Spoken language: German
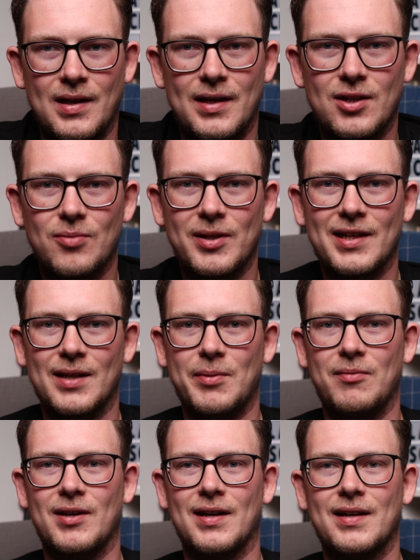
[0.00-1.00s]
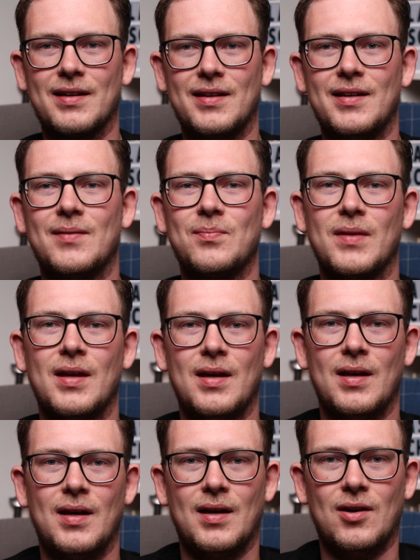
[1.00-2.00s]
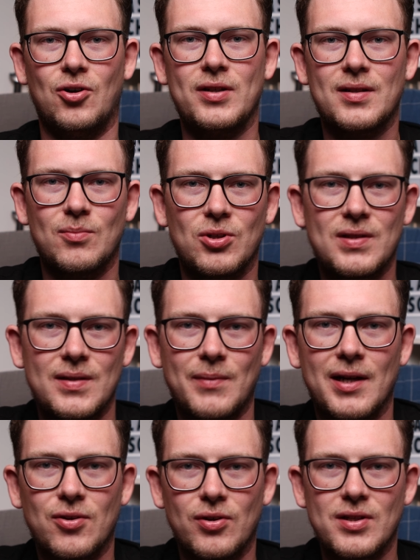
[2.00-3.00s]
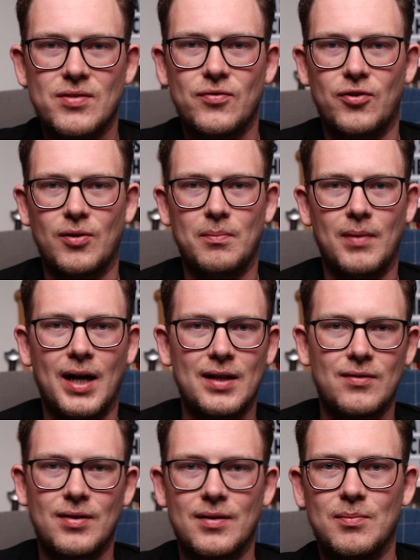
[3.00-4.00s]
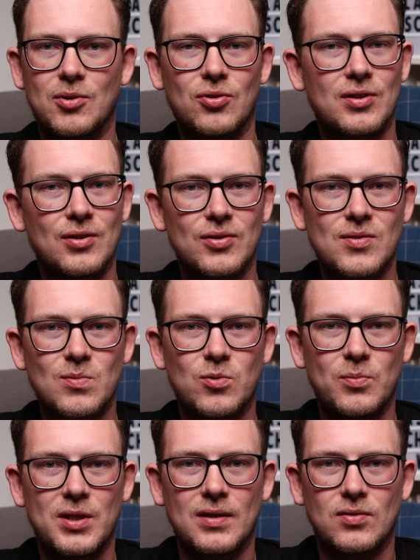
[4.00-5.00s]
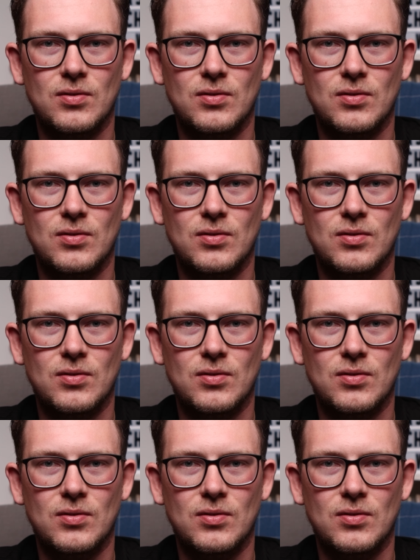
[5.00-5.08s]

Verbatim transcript: Hey Dominik, der Berbinger Ritter hier. Heute möchte ich mal ein neues Format mit euch ausprobieren.